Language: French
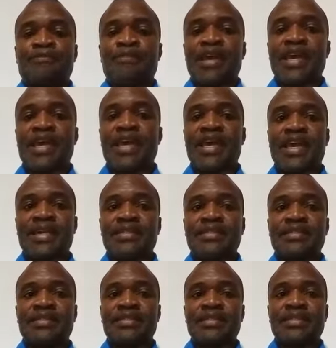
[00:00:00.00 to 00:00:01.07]
Père,
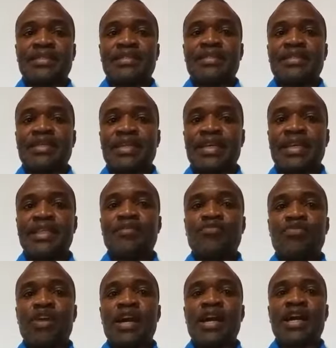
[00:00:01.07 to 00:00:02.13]

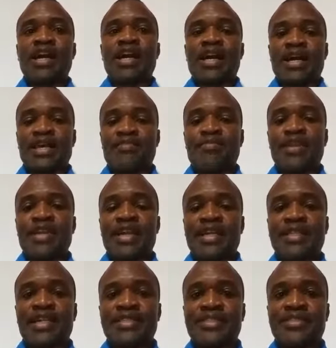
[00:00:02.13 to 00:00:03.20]
Aide-moi à aimer
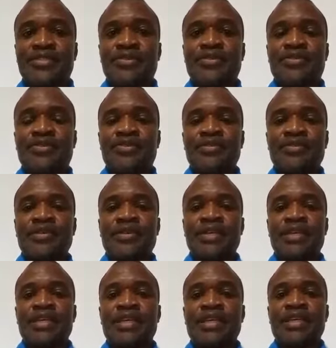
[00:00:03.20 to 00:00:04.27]
en action
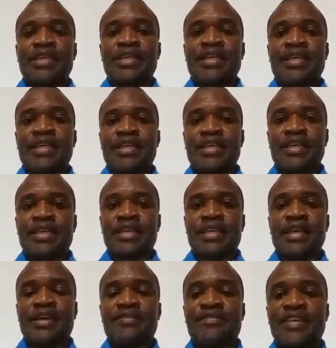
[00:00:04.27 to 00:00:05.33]

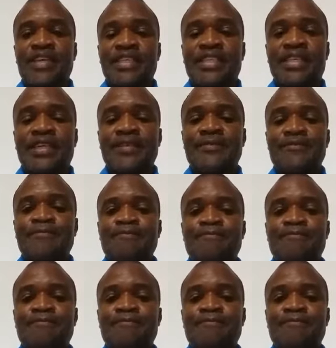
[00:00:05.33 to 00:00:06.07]
et en vérité.